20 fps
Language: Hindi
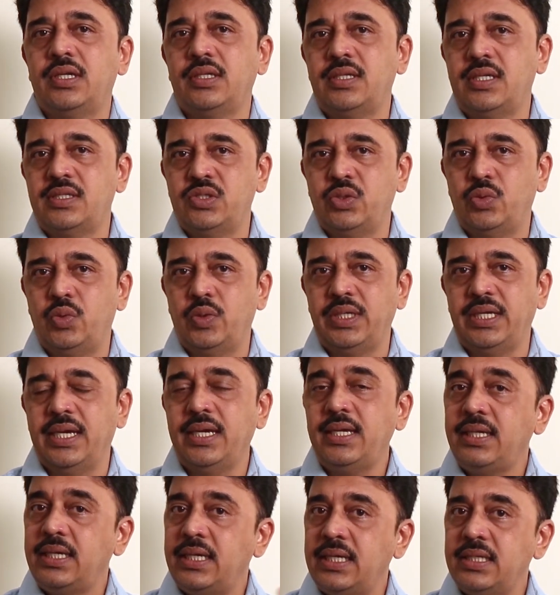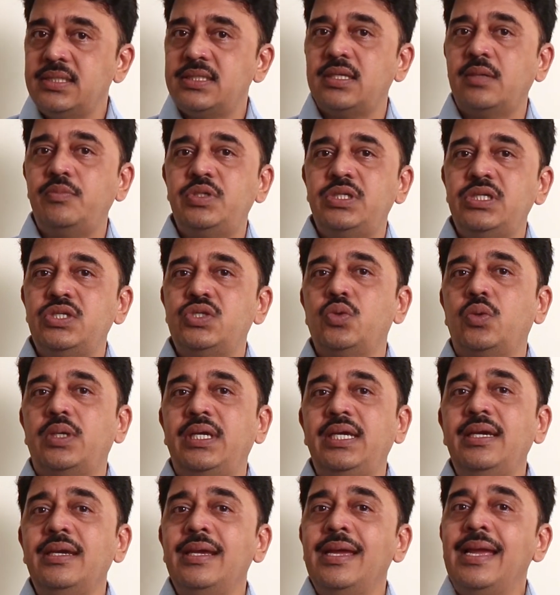करना ज़रूरी है इन सब चीज़ों
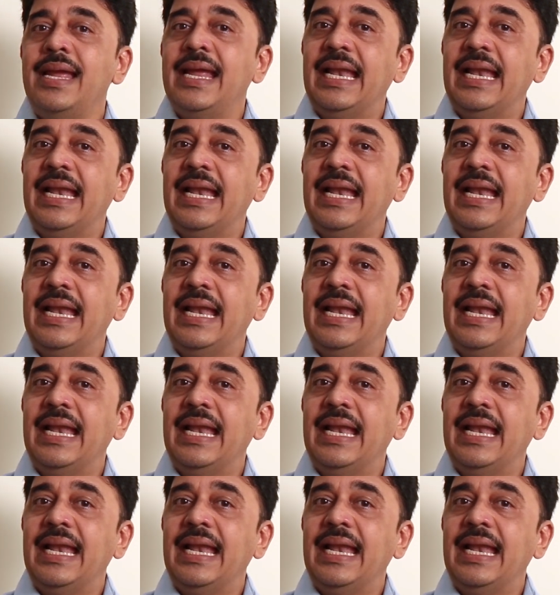की